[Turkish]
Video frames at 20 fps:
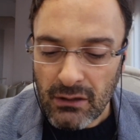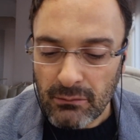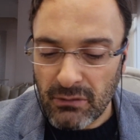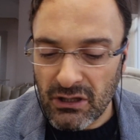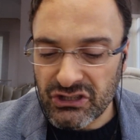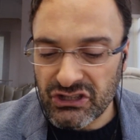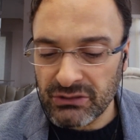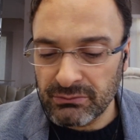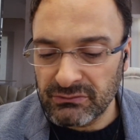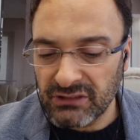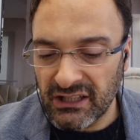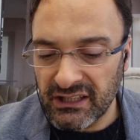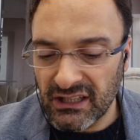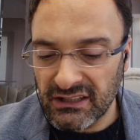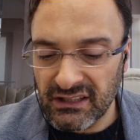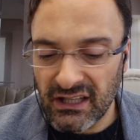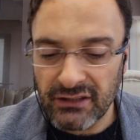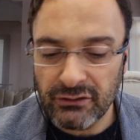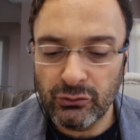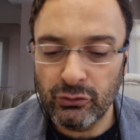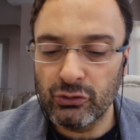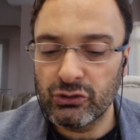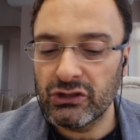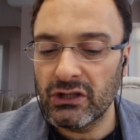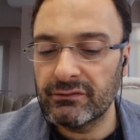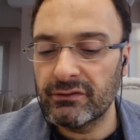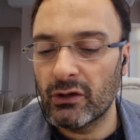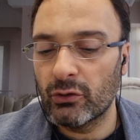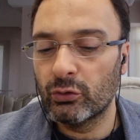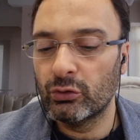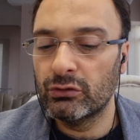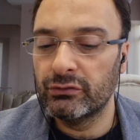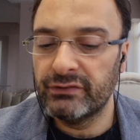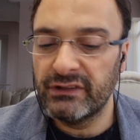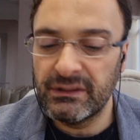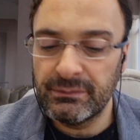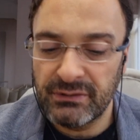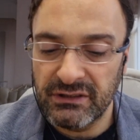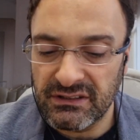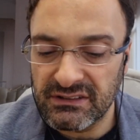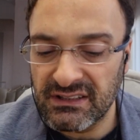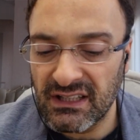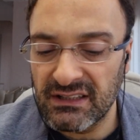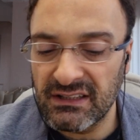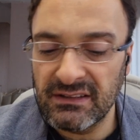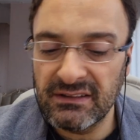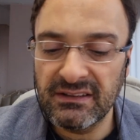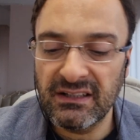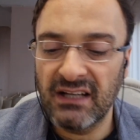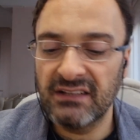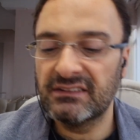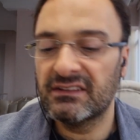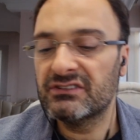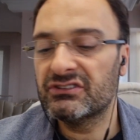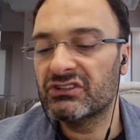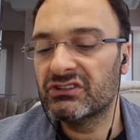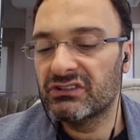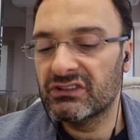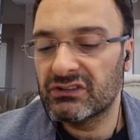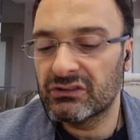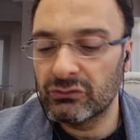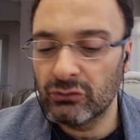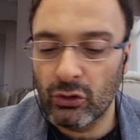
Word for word: Başımda yanan yüce ve ulvi bir delilik ateşidir.